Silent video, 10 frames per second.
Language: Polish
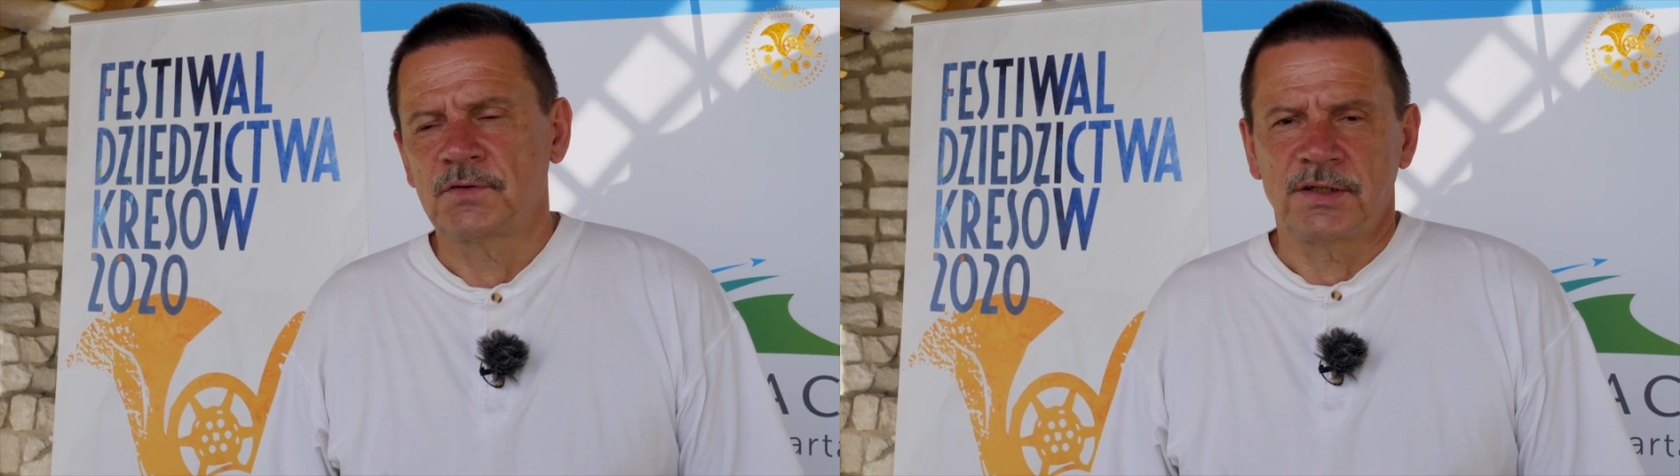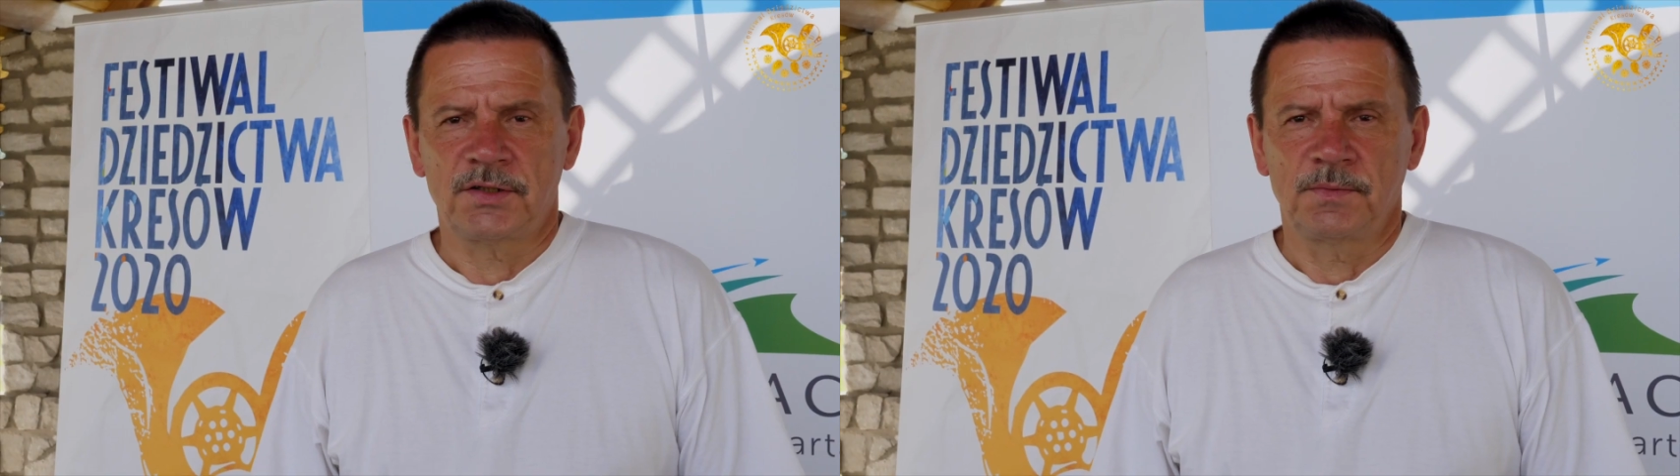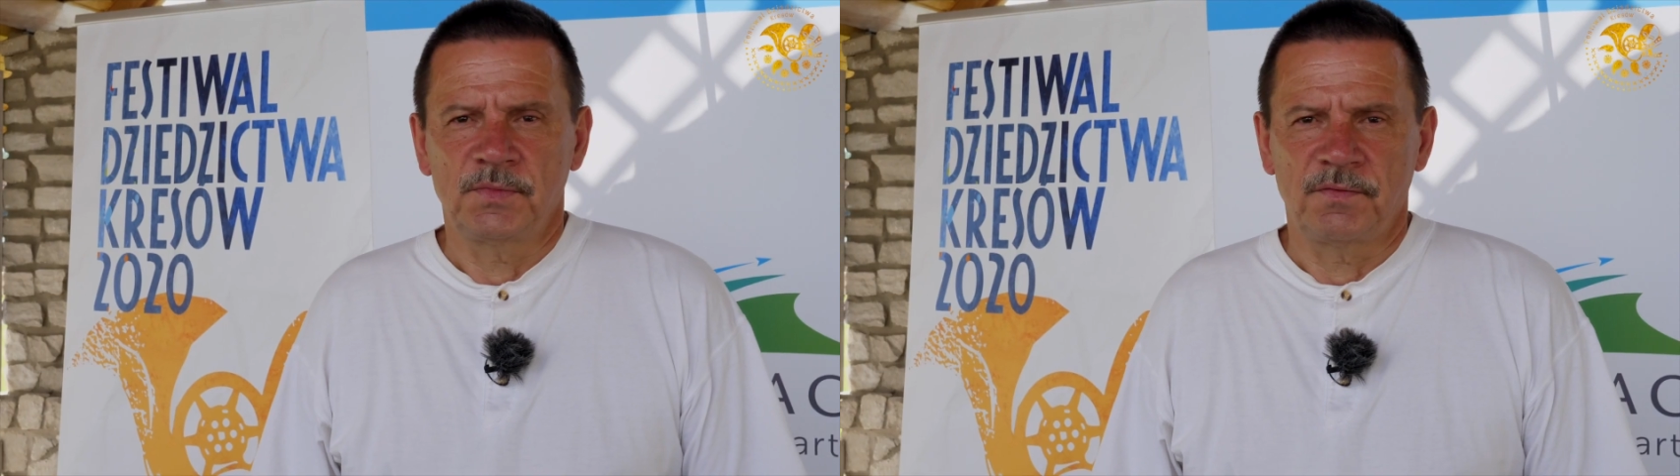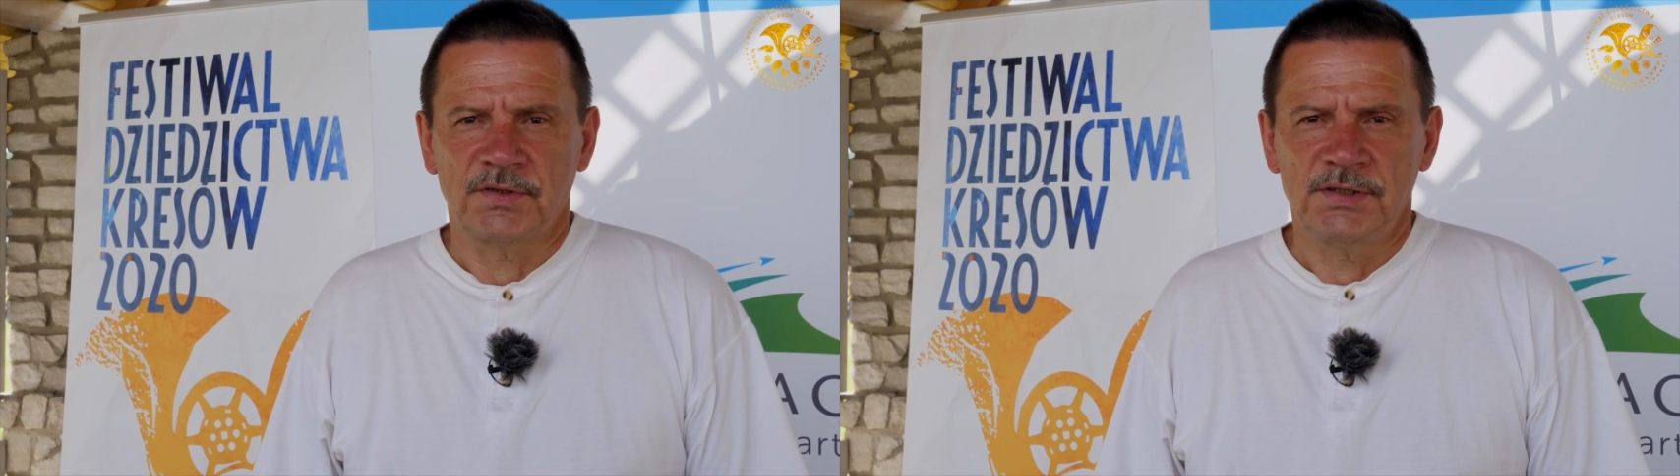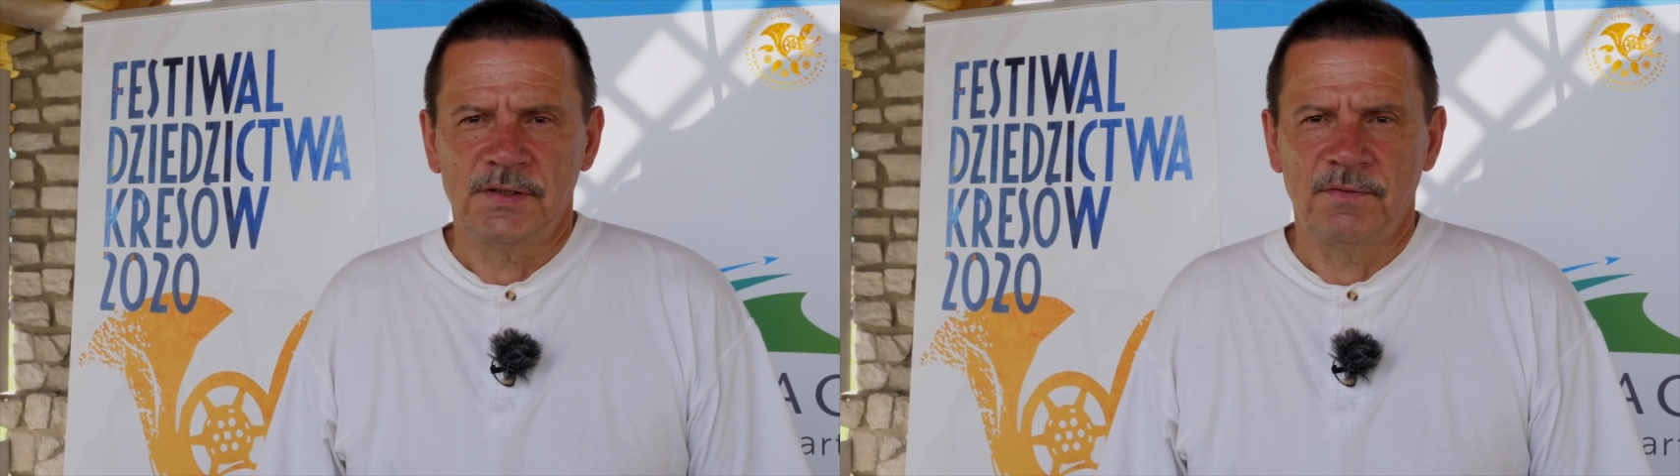w szerszym
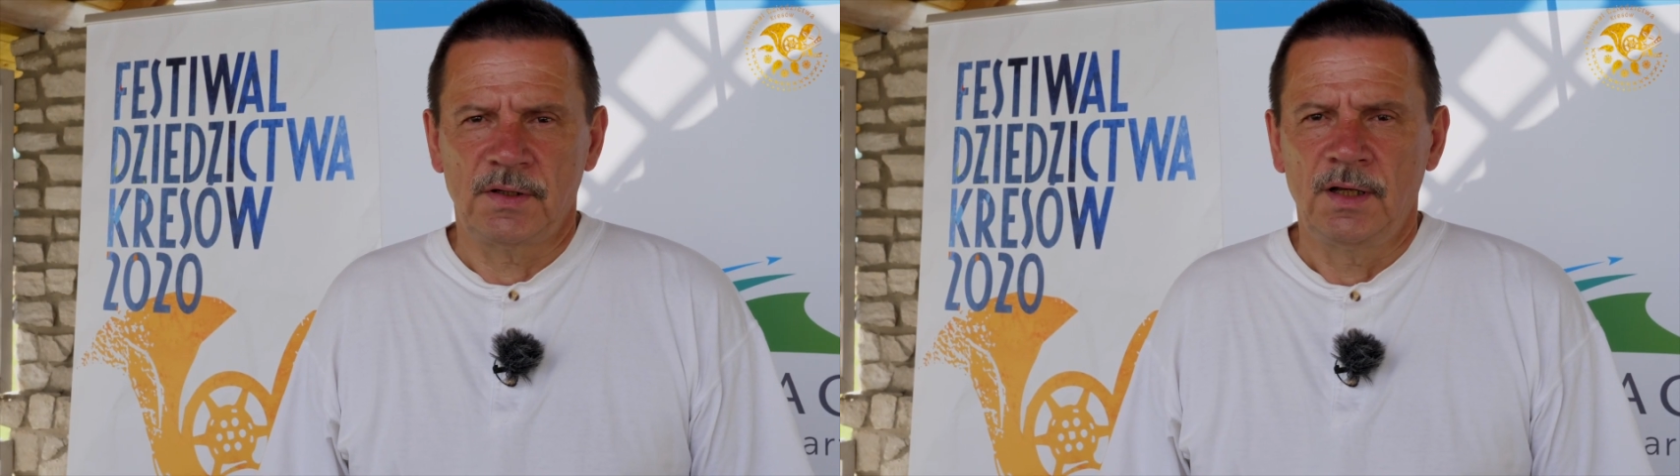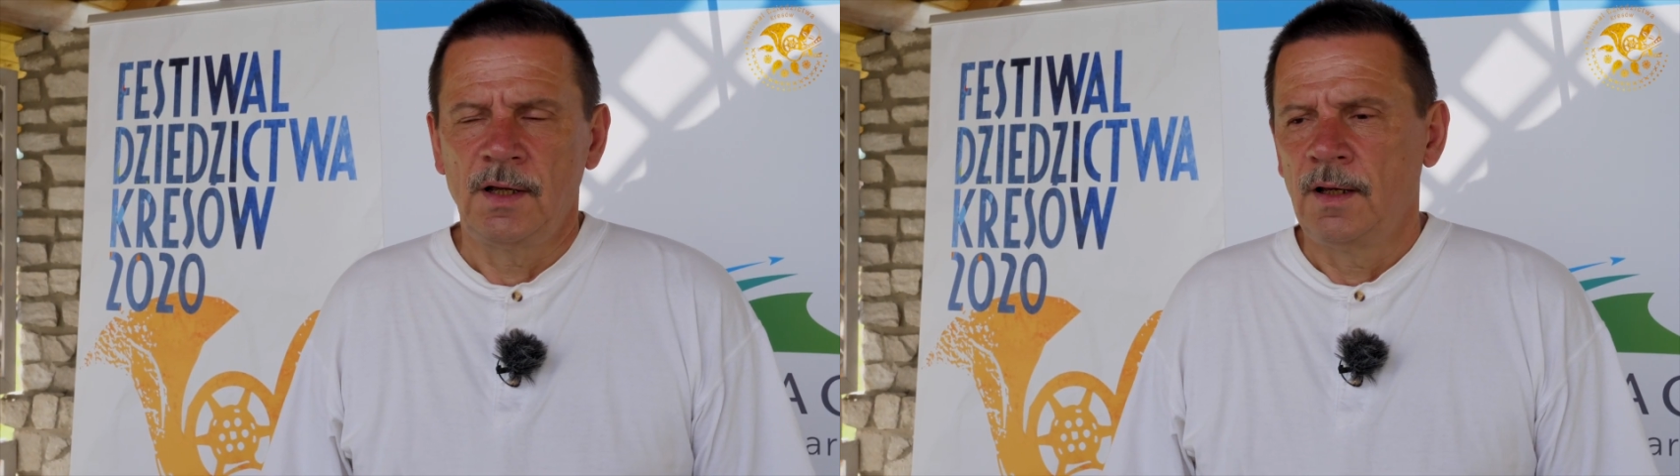towarzystwie,